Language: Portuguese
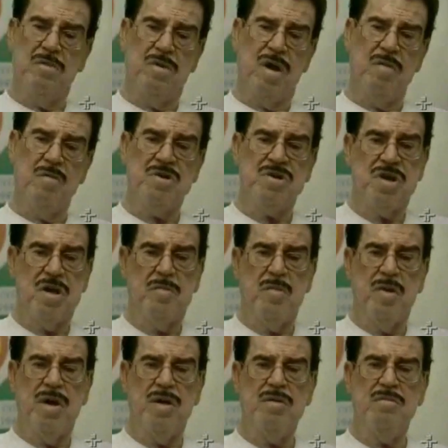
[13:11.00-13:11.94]
Aí me
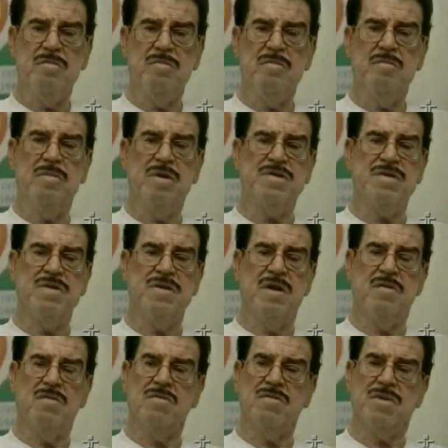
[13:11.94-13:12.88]
chamaram para
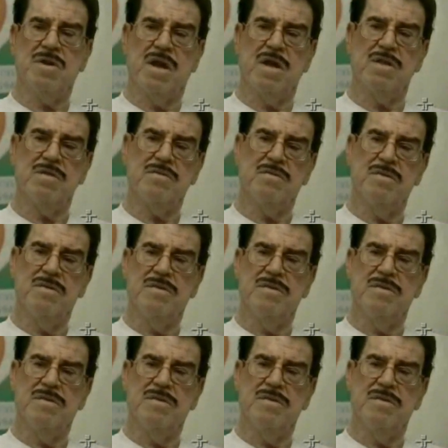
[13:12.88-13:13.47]
assinar contrato.